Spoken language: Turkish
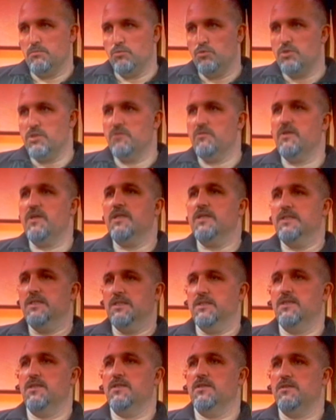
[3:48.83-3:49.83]
mücevher
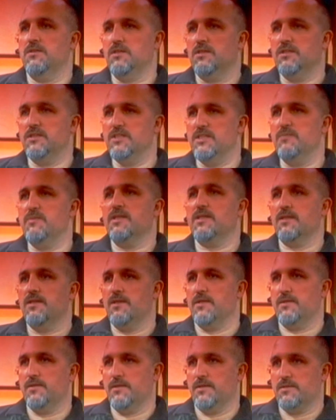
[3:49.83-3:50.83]
niteliğinde
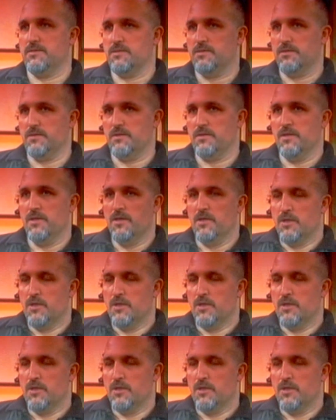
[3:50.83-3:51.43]
kıymetlerdir aslında.